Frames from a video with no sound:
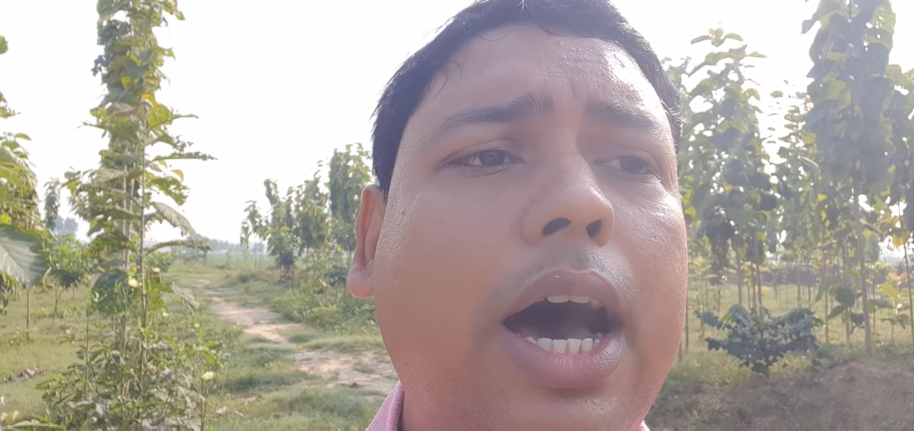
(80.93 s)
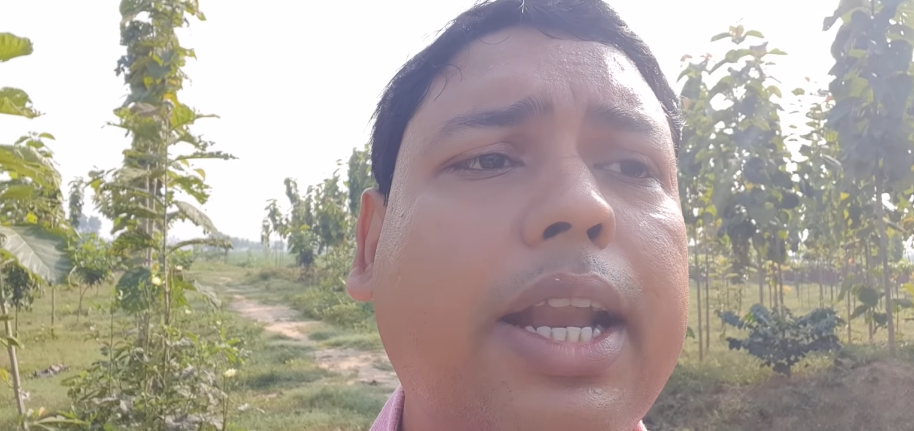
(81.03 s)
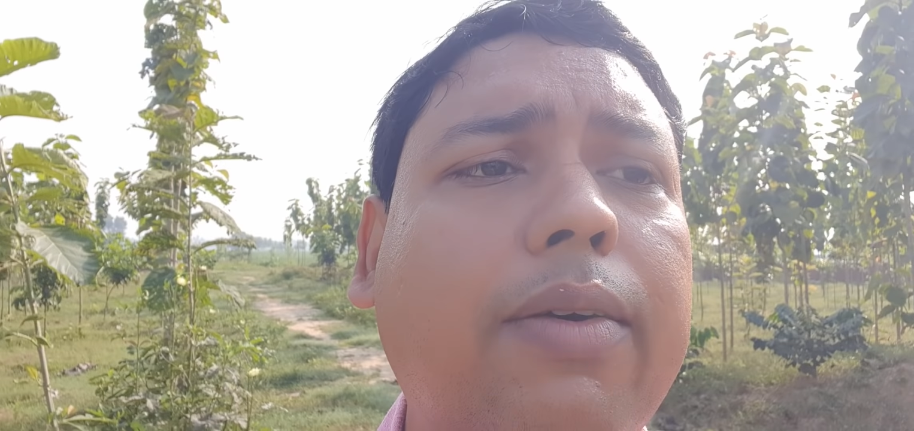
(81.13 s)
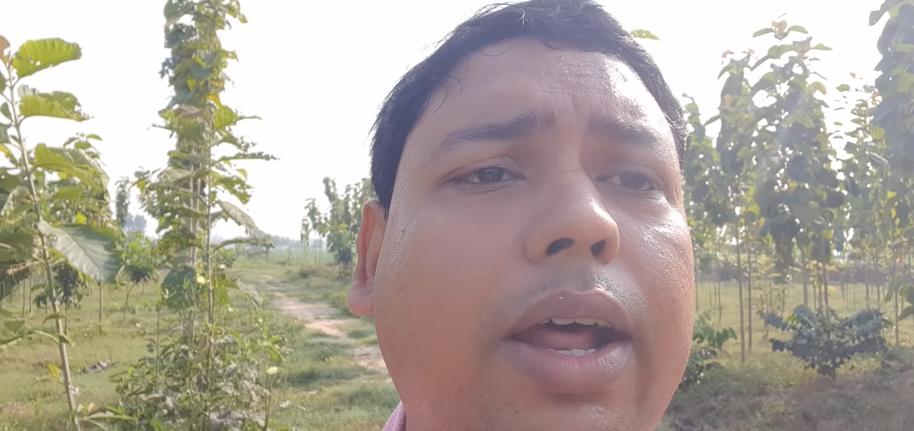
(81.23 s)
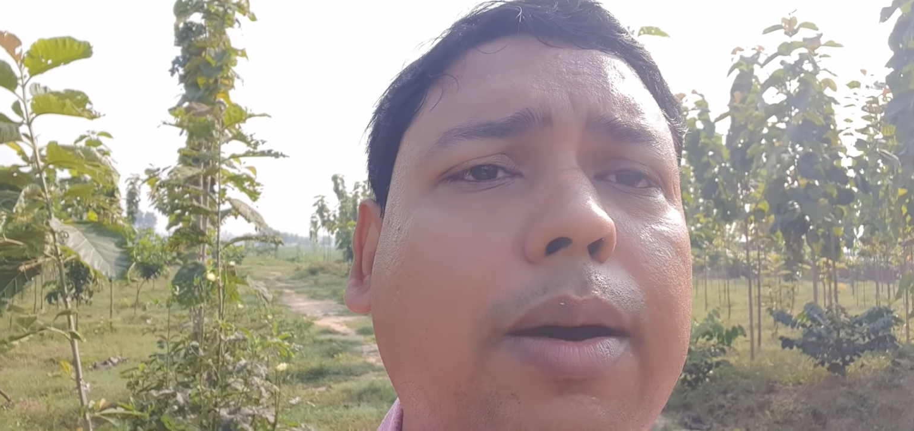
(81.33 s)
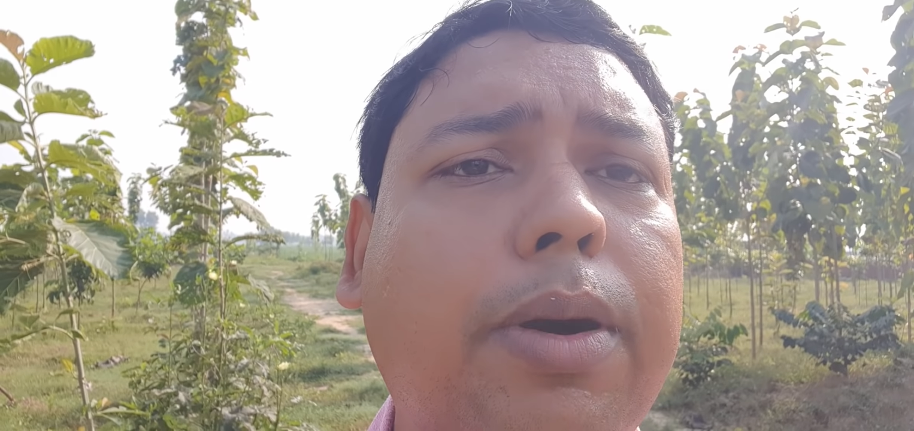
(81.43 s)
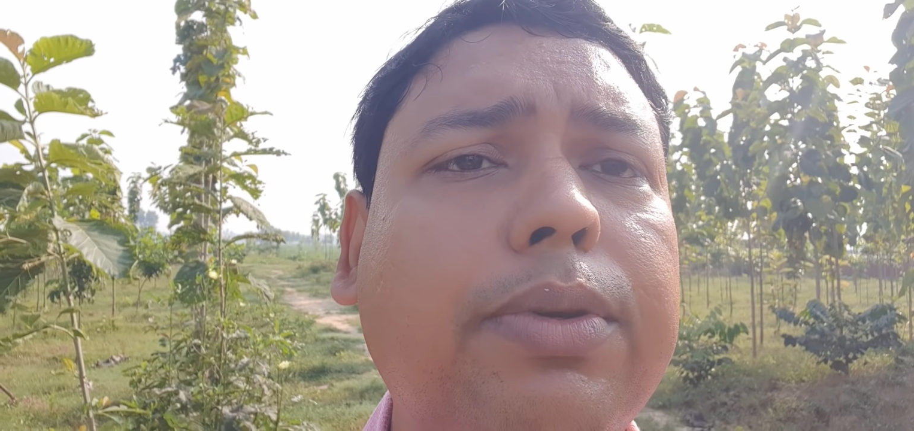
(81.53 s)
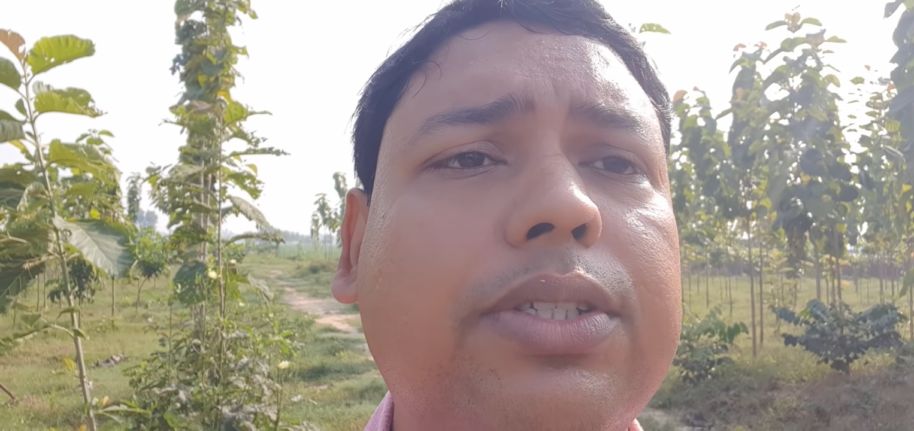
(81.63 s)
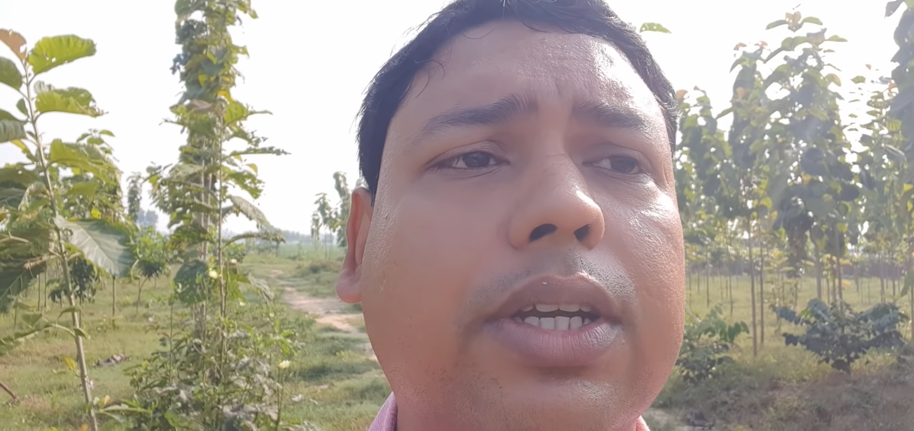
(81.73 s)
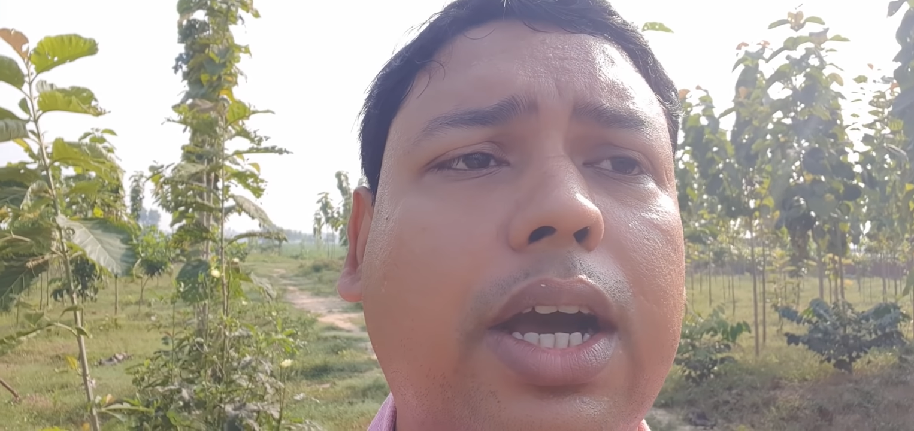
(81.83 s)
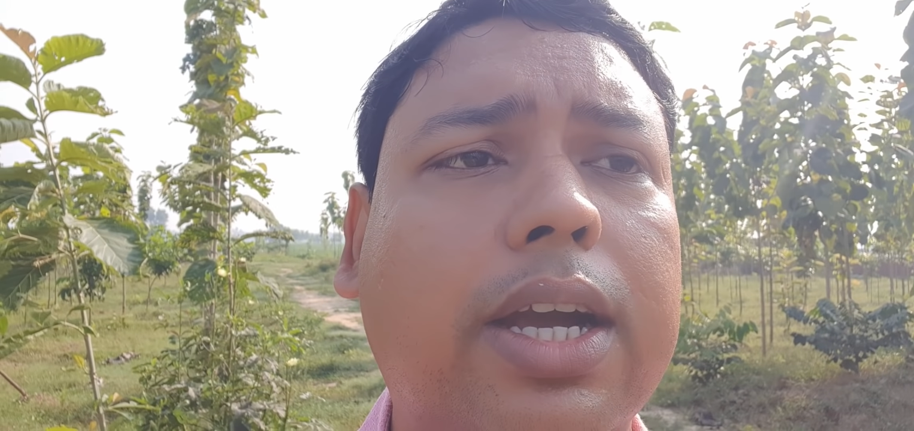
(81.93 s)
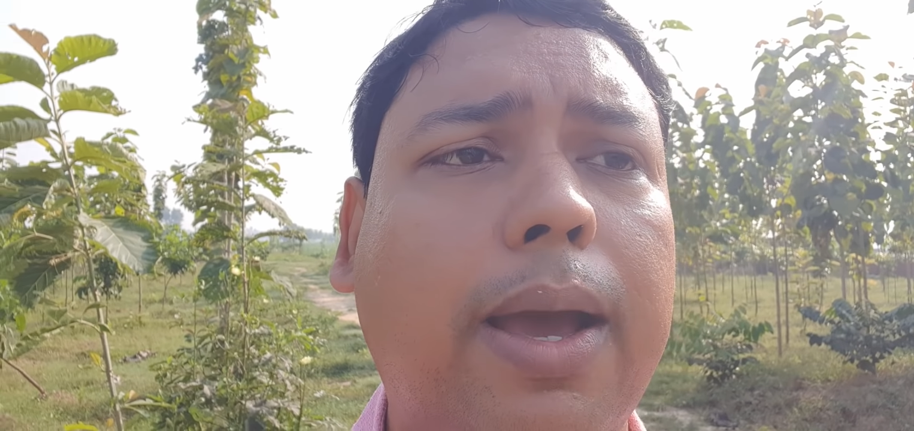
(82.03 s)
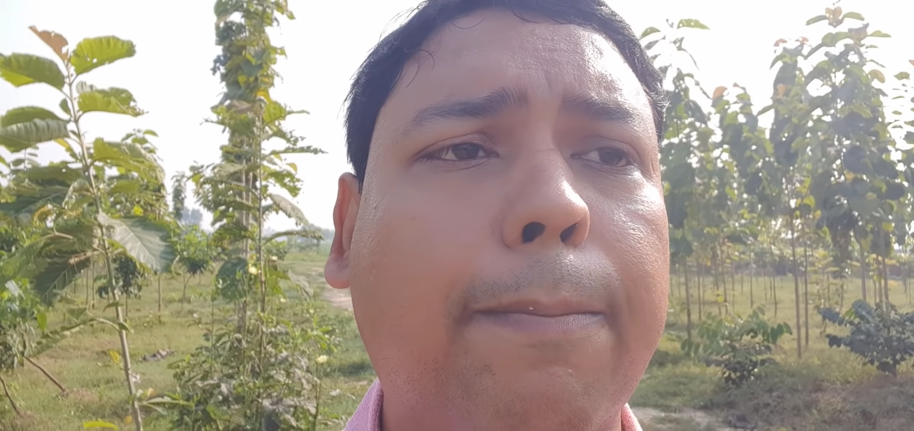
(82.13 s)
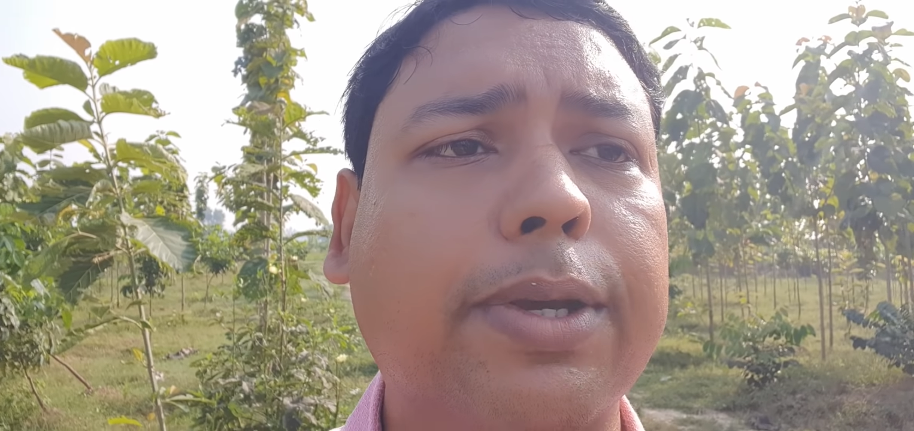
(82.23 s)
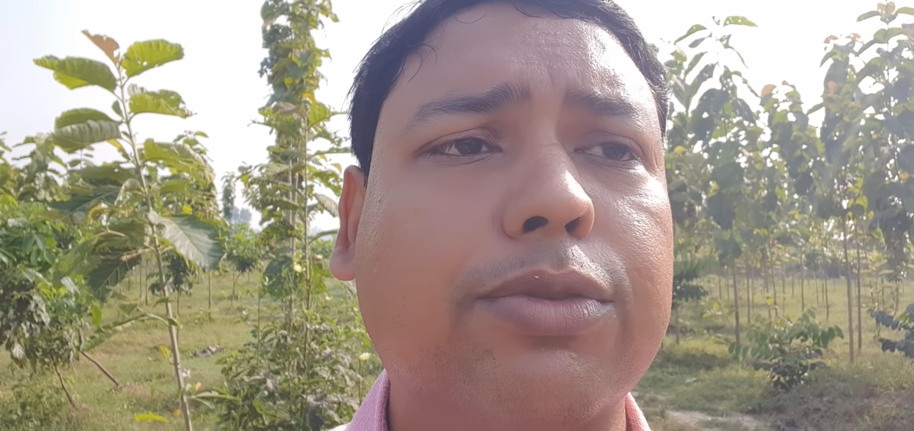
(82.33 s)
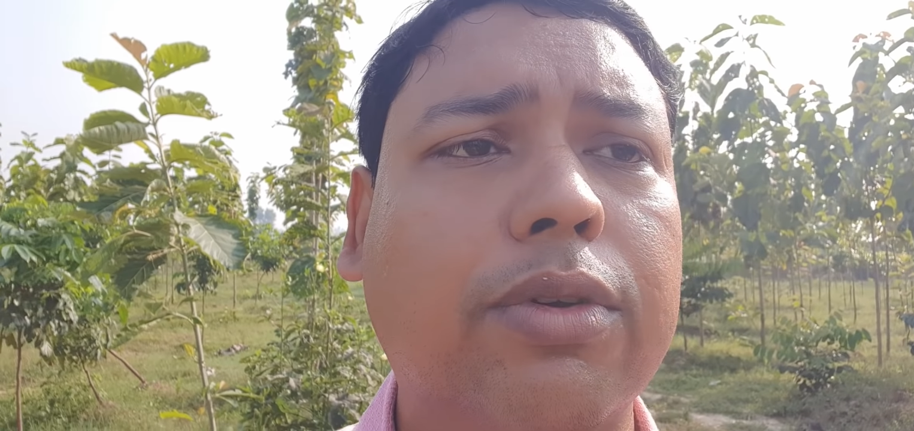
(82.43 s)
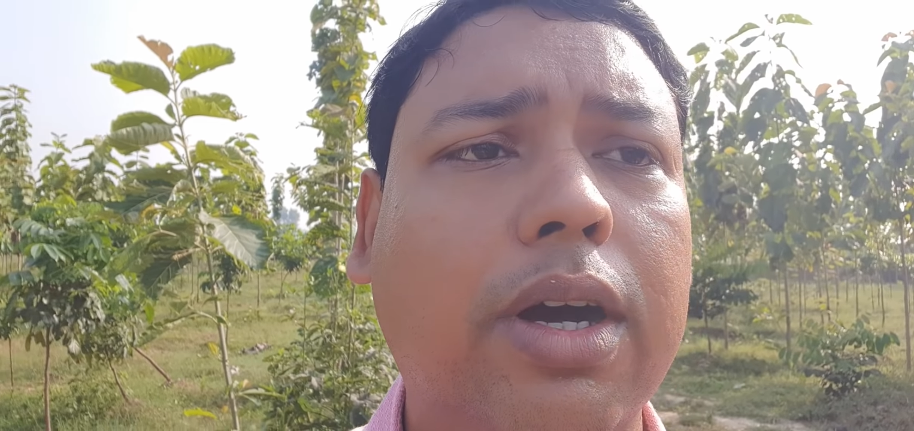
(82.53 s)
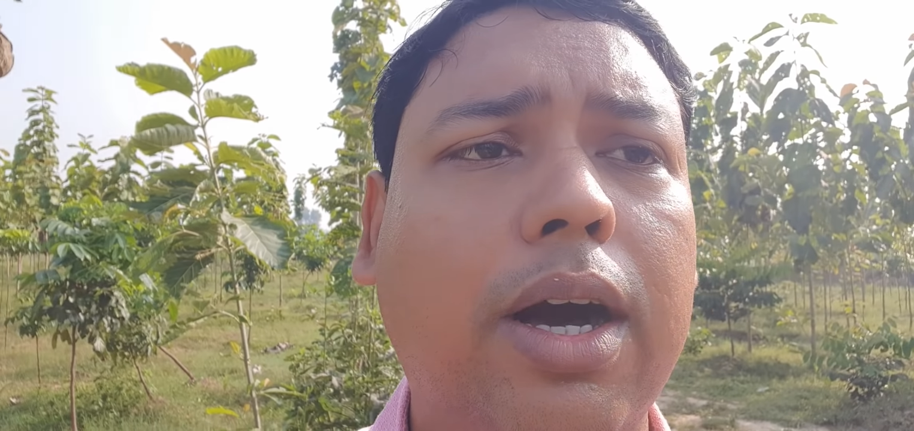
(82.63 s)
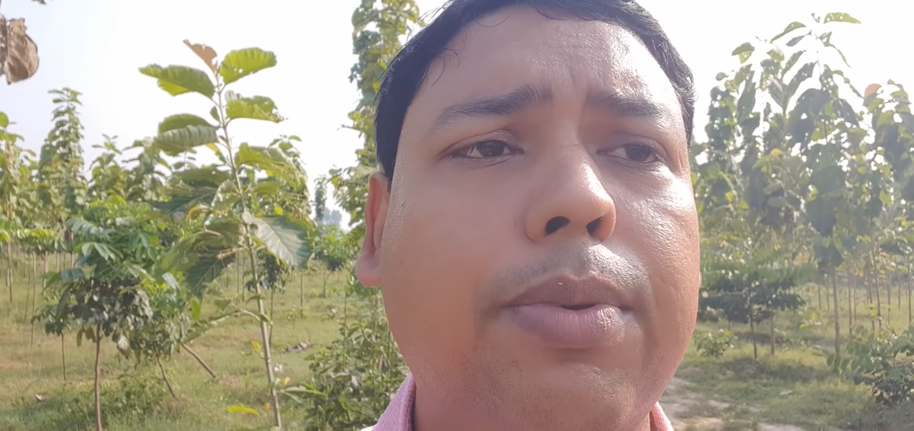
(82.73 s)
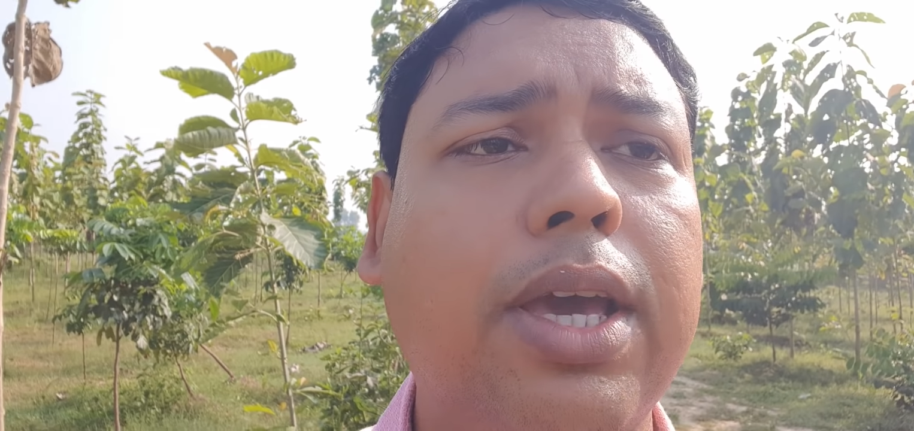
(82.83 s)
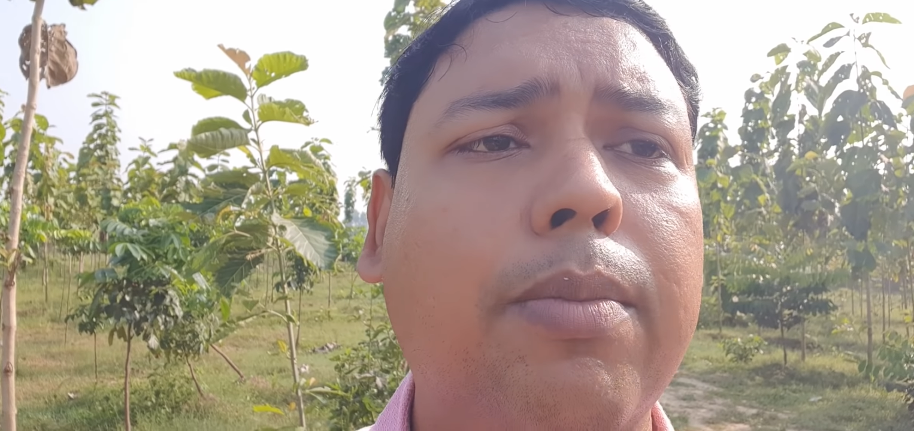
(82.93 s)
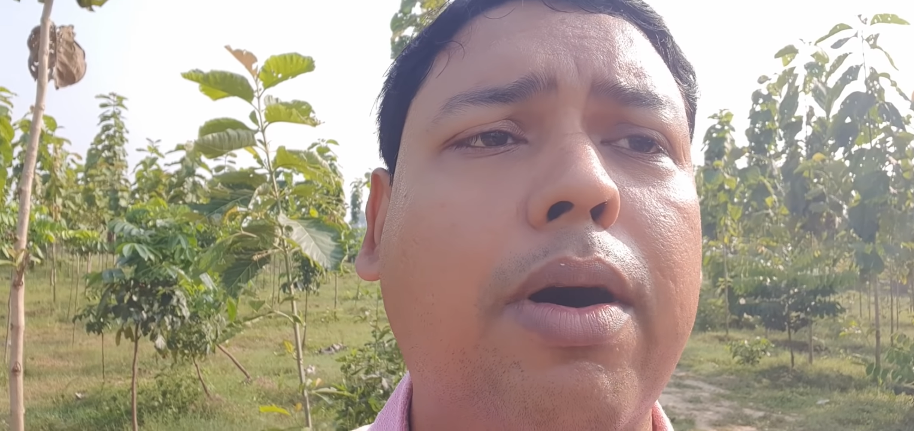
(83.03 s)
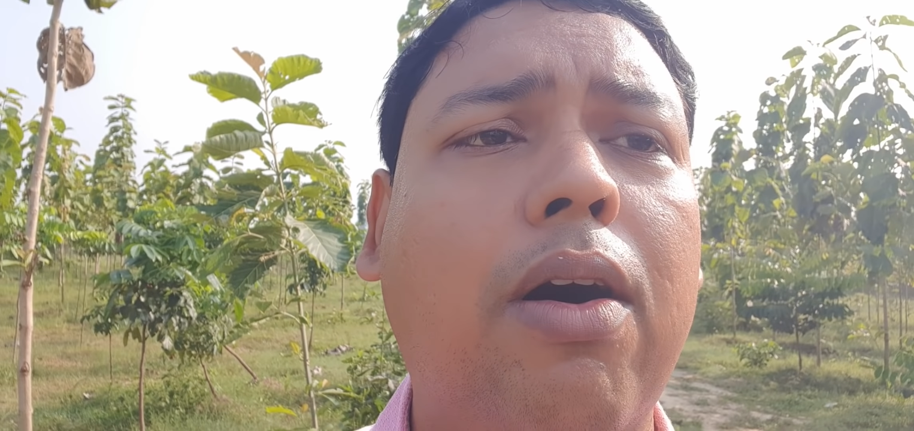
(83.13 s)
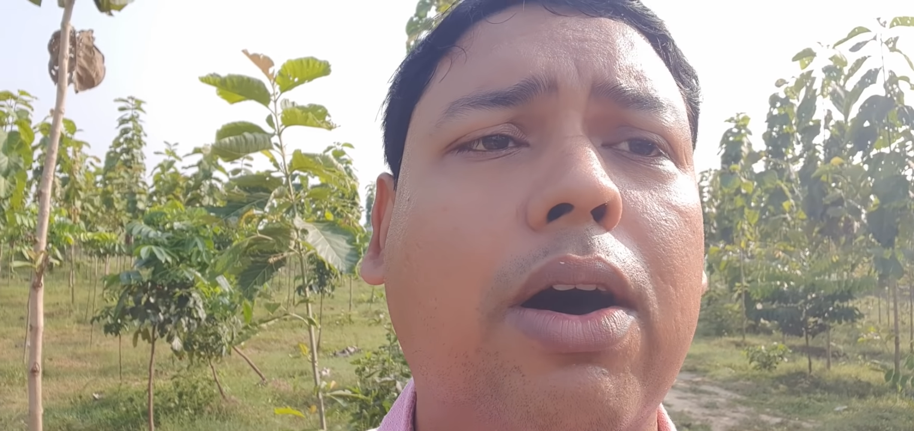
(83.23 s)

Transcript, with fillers: आने वाला भविष्य का कैंपस होगा अभी हम